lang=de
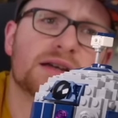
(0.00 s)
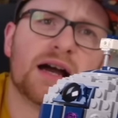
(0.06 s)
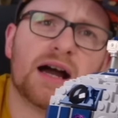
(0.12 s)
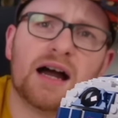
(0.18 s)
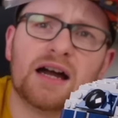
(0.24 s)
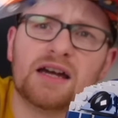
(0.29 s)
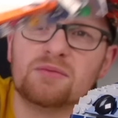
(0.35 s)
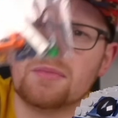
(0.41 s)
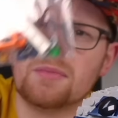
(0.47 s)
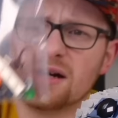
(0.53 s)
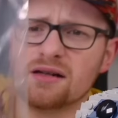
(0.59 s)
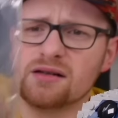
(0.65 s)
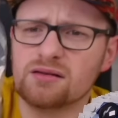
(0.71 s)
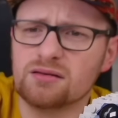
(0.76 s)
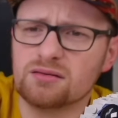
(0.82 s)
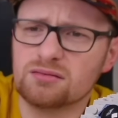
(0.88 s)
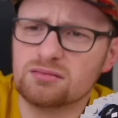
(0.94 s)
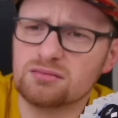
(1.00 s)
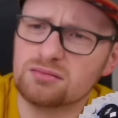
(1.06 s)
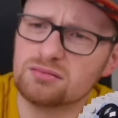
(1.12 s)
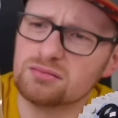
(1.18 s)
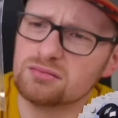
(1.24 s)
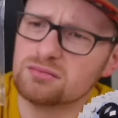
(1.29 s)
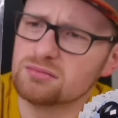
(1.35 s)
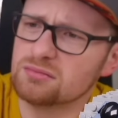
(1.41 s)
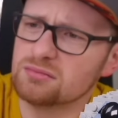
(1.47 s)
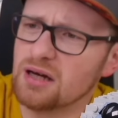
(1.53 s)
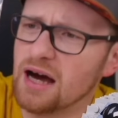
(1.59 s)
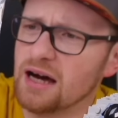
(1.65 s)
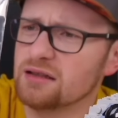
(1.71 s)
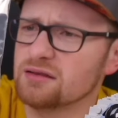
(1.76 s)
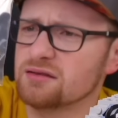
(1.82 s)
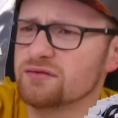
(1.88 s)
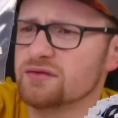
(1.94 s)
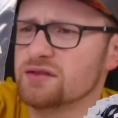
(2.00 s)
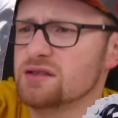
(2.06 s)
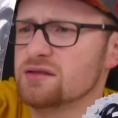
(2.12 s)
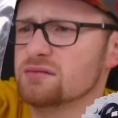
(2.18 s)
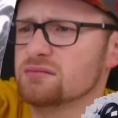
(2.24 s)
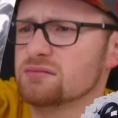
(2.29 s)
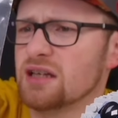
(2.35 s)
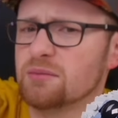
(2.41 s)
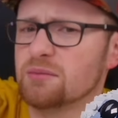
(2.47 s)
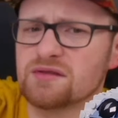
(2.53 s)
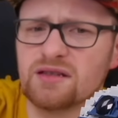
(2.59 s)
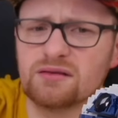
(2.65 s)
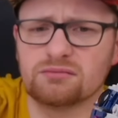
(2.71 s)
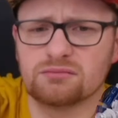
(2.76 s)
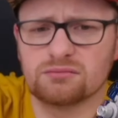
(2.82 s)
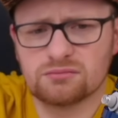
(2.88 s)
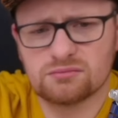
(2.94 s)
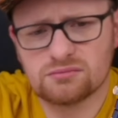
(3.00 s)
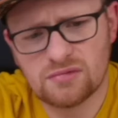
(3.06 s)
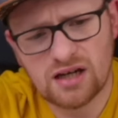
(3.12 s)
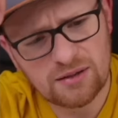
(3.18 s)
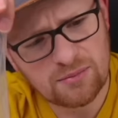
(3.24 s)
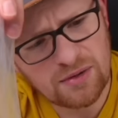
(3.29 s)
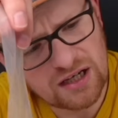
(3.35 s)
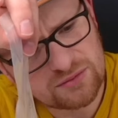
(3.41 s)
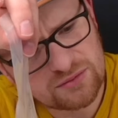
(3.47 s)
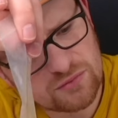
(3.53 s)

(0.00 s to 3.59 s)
einmal acht Fliesen, einmal, einmal acht